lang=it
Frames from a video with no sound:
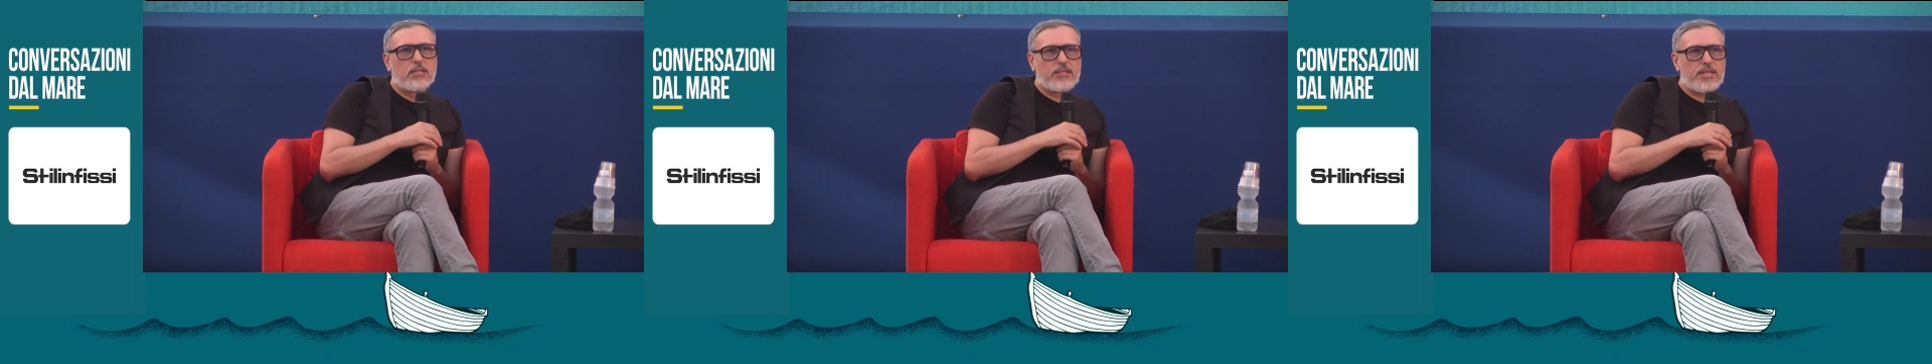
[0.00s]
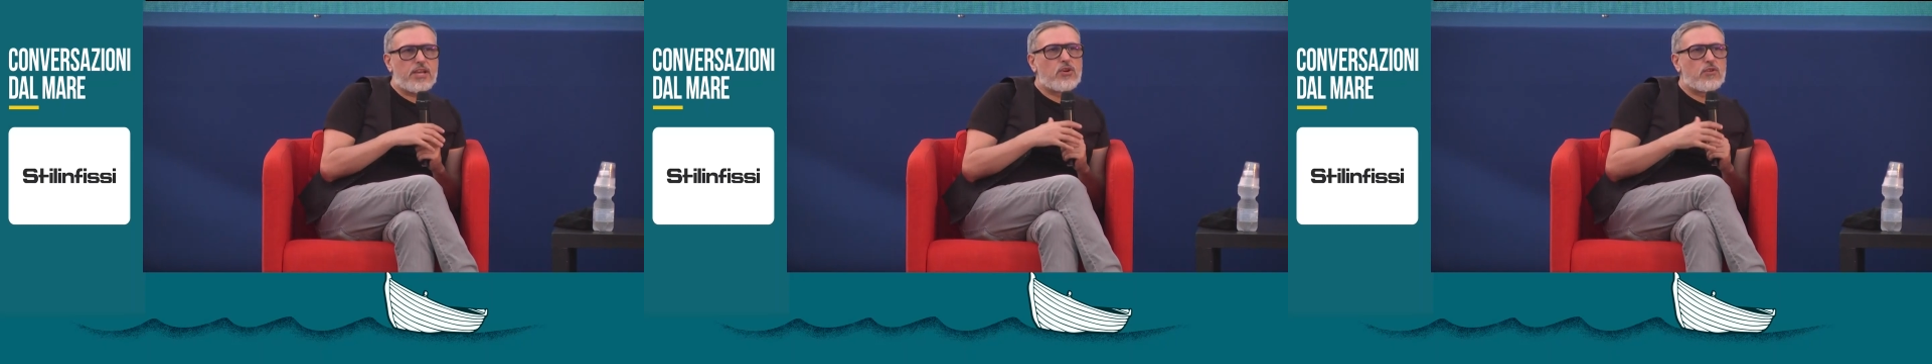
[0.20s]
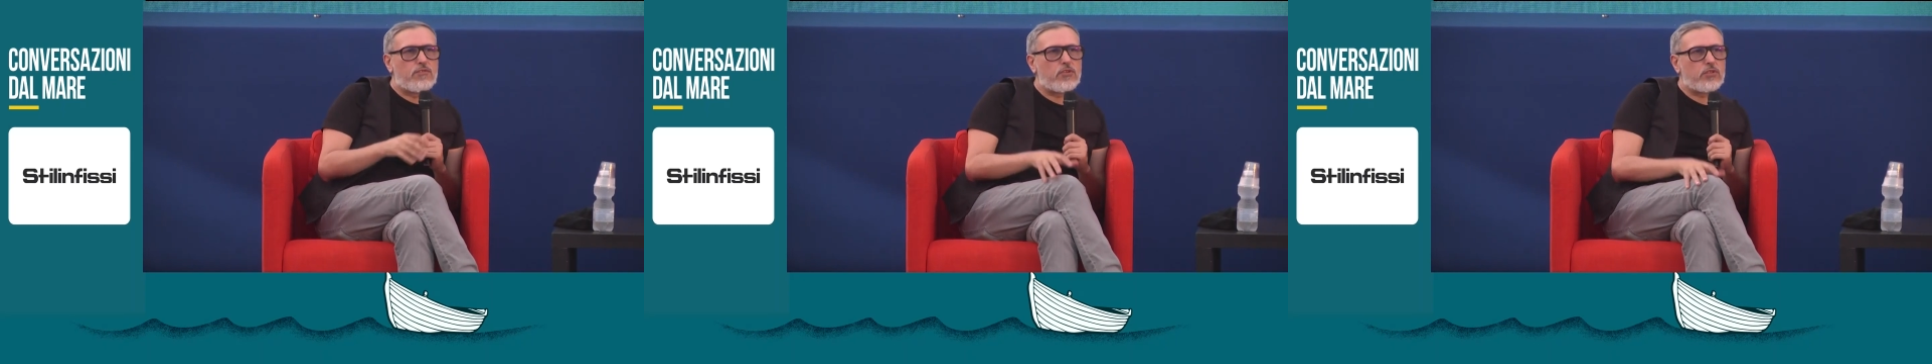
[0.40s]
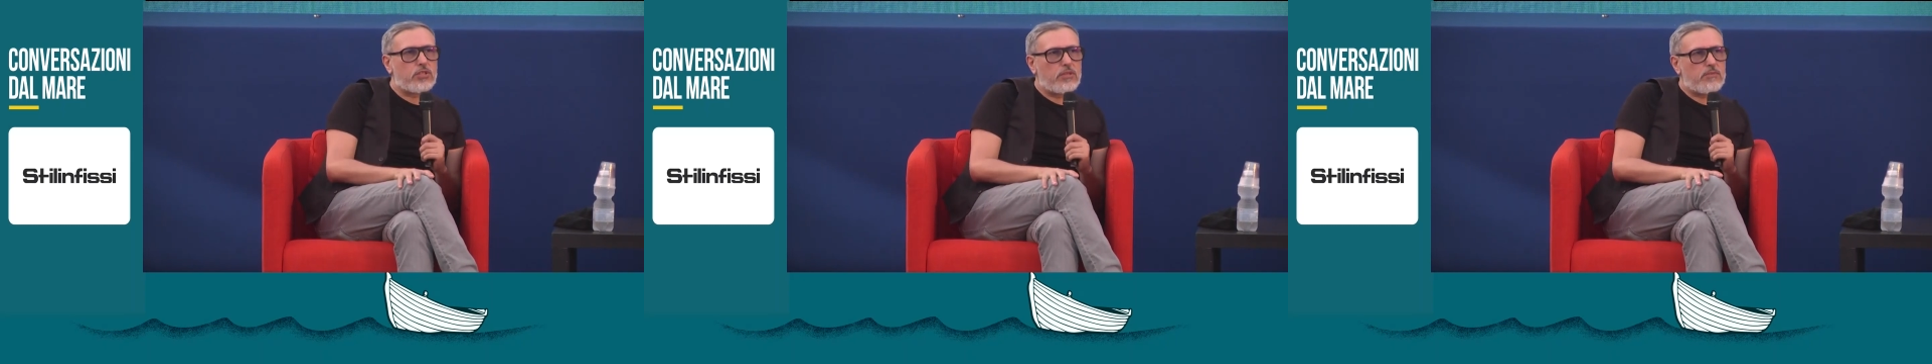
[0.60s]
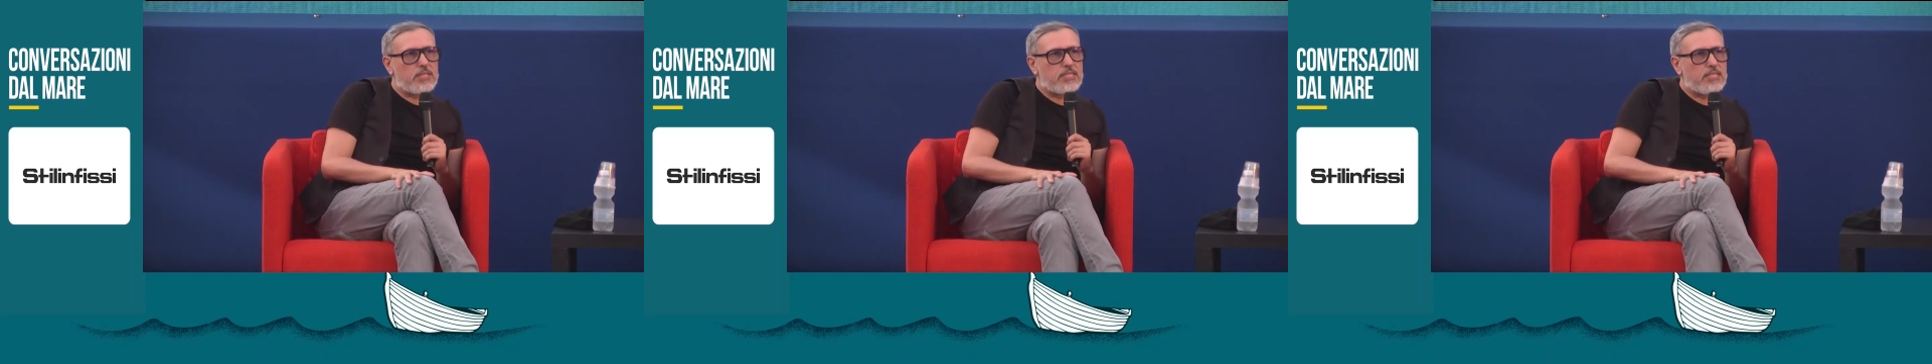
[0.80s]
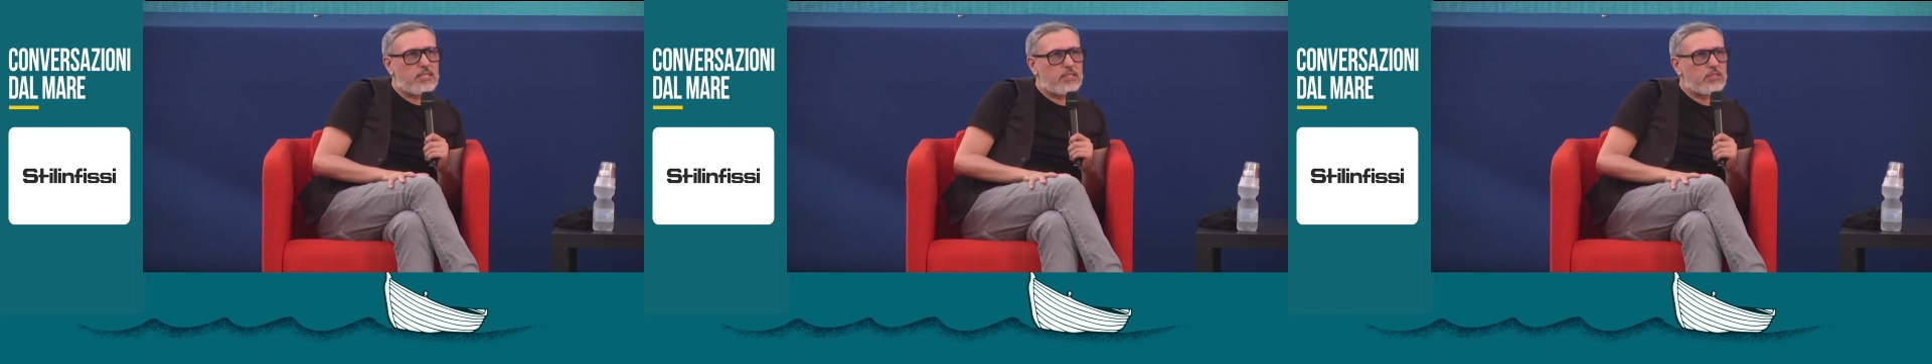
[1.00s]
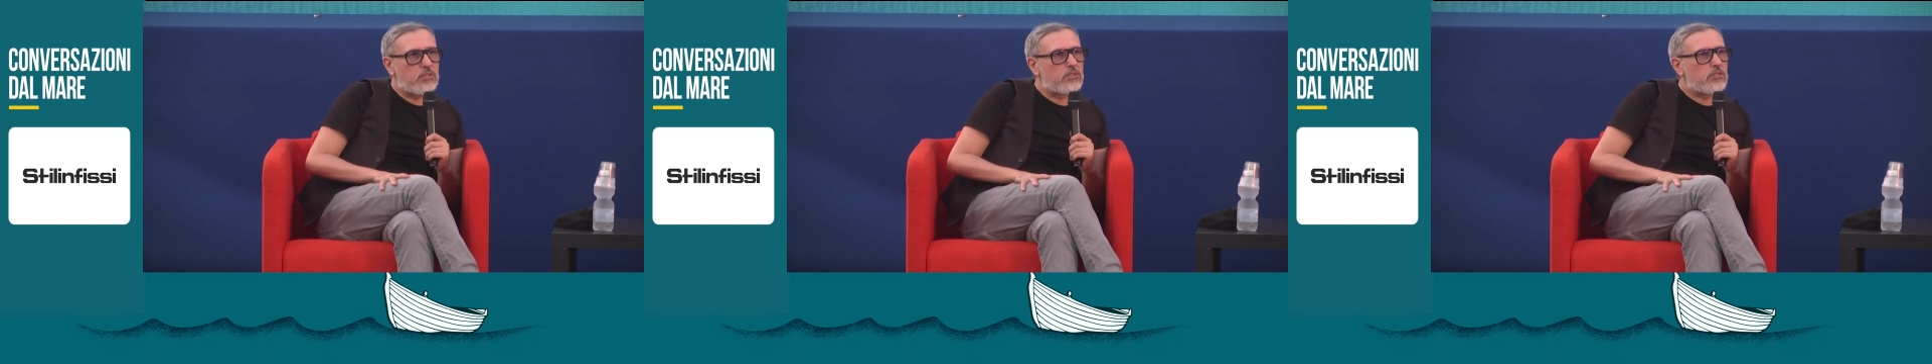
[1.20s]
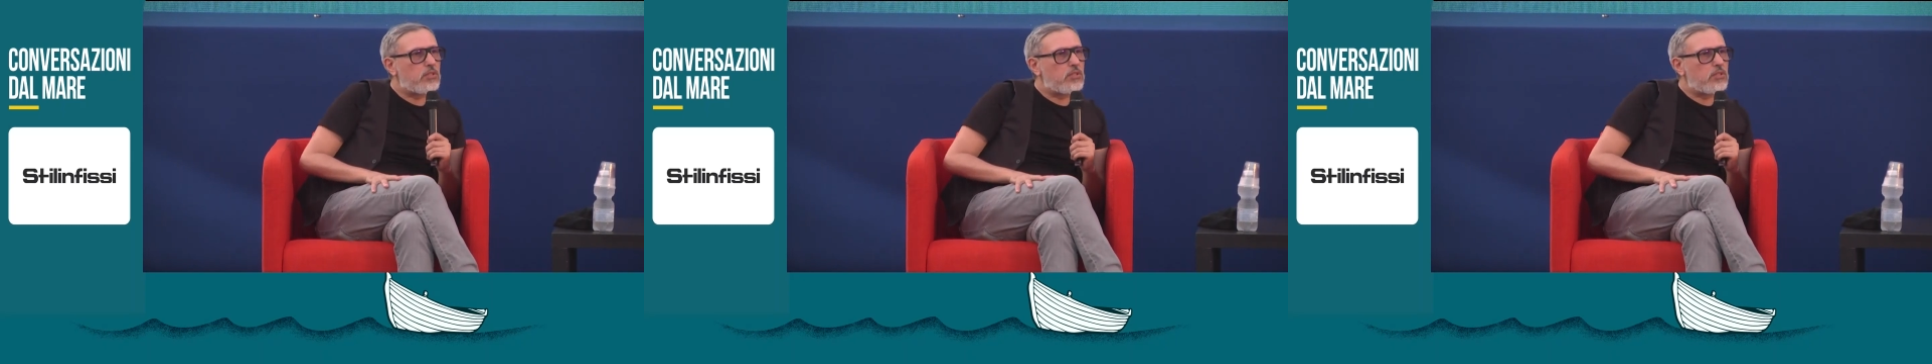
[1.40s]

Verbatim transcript: nei confronti di me stesso